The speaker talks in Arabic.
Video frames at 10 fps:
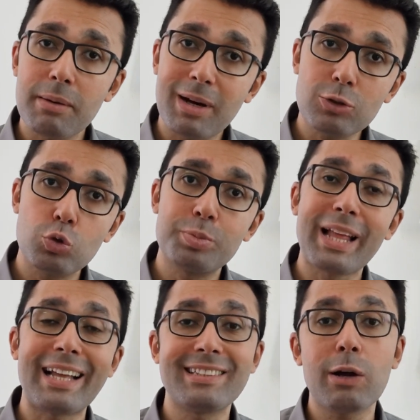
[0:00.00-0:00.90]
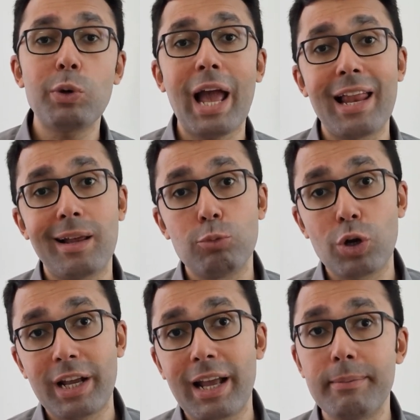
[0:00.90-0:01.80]
برضو بتحتوي على
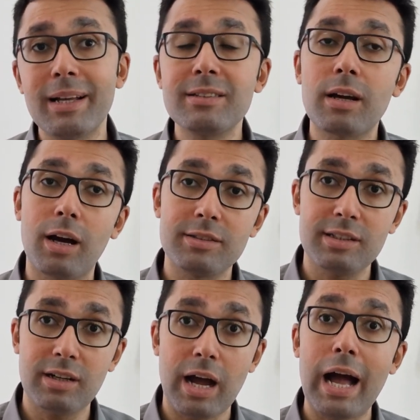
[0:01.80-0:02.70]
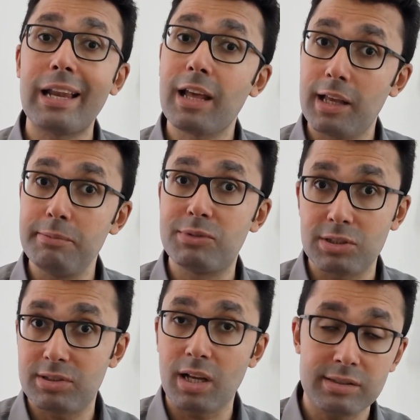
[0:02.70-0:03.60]
مركبات قادرة على
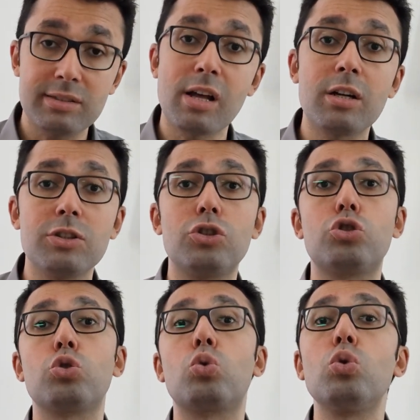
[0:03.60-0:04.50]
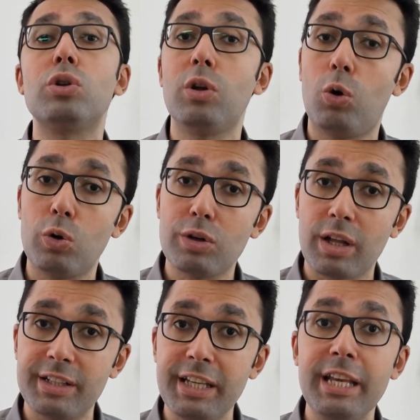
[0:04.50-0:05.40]
امتصاص طاقة الشكوك الحرة
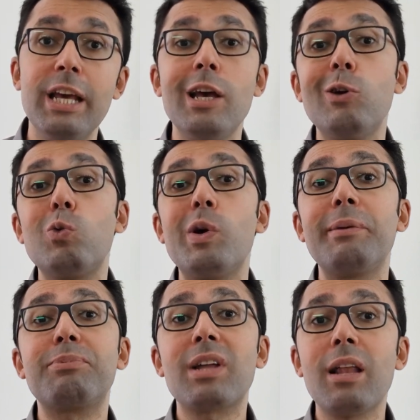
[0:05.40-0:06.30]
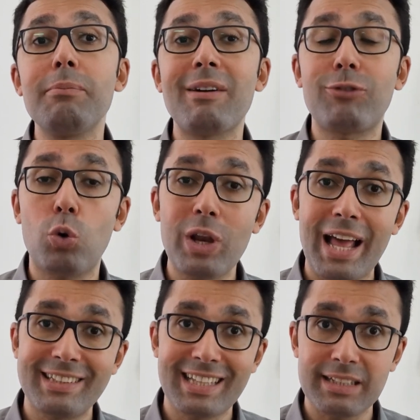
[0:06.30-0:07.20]
دي وإبطال
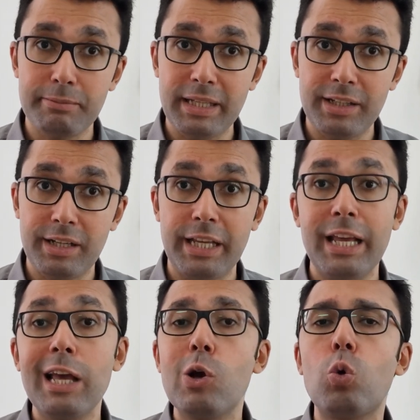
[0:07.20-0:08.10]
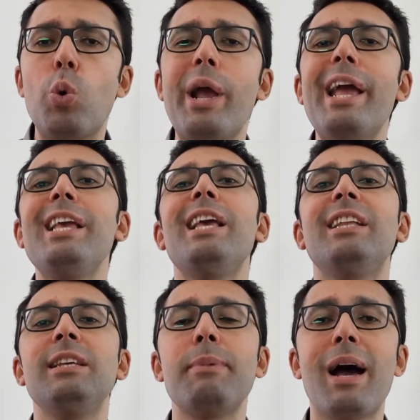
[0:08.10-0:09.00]
مفعولها التدميري وهي
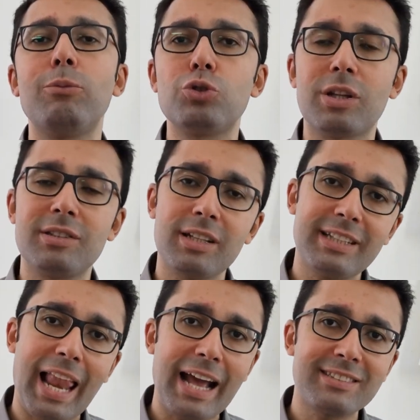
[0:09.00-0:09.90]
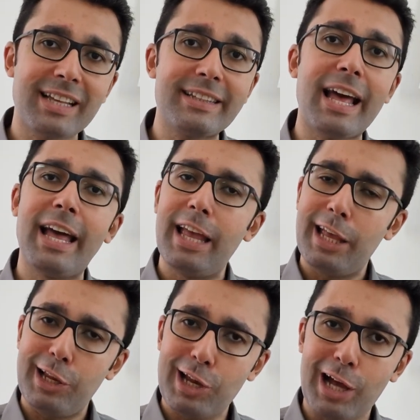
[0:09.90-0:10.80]
دي بقى مضادات الأكسدة
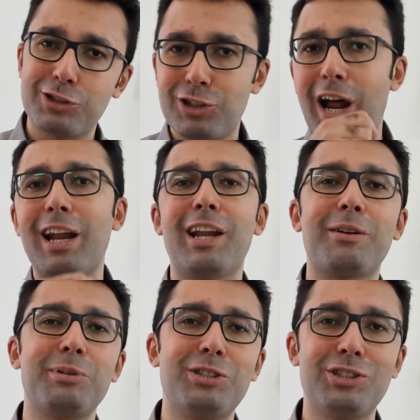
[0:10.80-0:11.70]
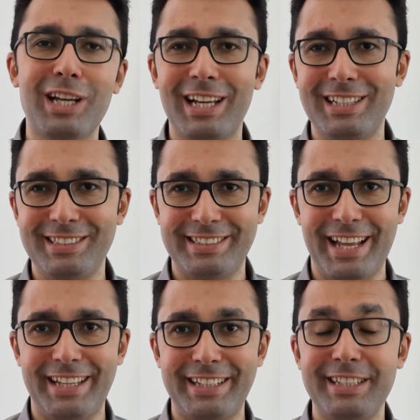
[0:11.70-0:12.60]
اللي هشرح لك بتشتغل إزاي